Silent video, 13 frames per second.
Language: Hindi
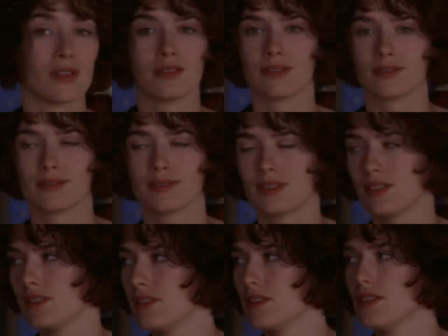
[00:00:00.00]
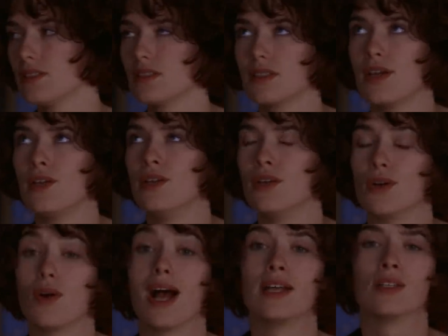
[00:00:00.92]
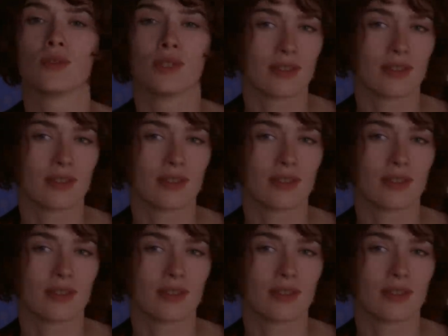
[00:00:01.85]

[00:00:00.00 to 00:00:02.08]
तुमने मेरे बारे में एक रूमर फैलाई थी